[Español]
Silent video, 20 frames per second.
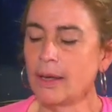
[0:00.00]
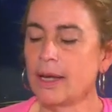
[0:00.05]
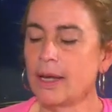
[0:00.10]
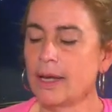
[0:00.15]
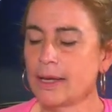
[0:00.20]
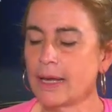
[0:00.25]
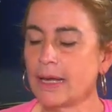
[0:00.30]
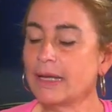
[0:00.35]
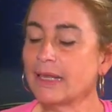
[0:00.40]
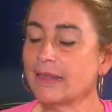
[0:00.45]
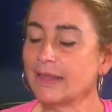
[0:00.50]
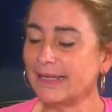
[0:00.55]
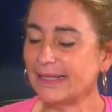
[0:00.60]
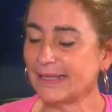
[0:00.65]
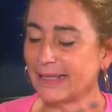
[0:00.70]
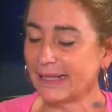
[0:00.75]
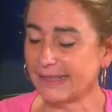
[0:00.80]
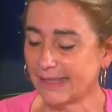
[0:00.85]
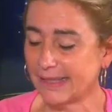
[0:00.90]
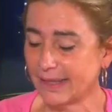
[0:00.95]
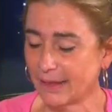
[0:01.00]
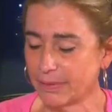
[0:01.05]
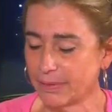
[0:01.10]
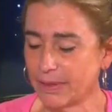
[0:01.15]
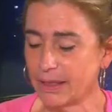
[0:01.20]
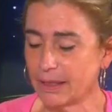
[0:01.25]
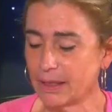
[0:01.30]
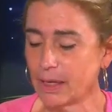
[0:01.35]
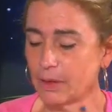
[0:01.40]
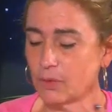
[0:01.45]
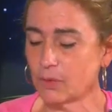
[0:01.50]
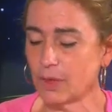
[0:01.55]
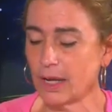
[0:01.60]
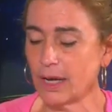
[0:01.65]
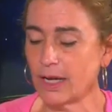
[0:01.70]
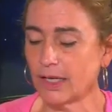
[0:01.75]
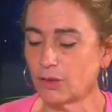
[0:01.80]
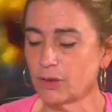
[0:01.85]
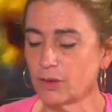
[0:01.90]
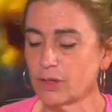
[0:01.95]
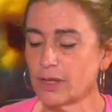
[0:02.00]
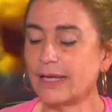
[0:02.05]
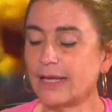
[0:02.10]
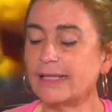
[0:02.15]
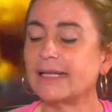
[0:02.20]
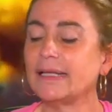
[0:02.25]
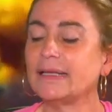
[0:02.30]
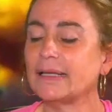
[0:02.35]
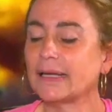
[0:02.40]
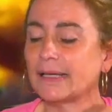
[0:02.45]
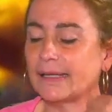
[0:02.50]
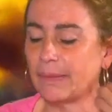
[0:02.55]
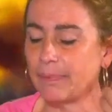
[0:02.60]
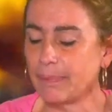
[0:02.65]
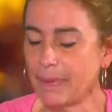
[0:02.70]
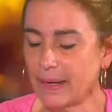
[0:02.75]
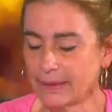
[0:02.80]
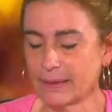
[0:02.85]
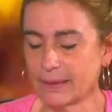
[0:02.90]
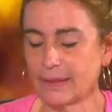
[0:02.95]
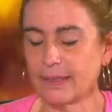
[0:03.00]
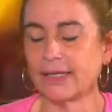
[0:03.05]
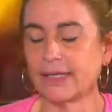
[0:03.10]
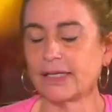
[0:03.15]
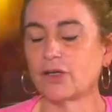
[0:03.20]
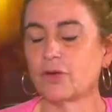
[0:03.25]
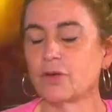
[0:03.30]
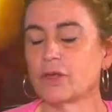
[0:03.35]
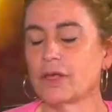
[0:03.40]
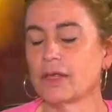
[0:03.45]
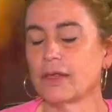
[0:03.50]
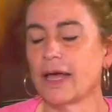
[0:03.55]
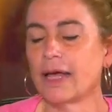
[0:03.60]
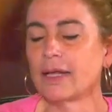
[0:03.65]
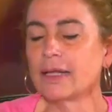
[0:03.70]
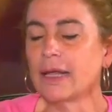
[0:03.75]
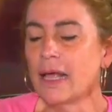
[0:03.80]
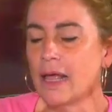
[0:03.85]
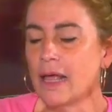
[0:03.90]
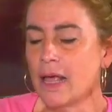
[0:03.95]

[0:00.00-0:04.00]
Ella necesita servir y ayudar a la sociedad y sentirse parte de esa sociedad,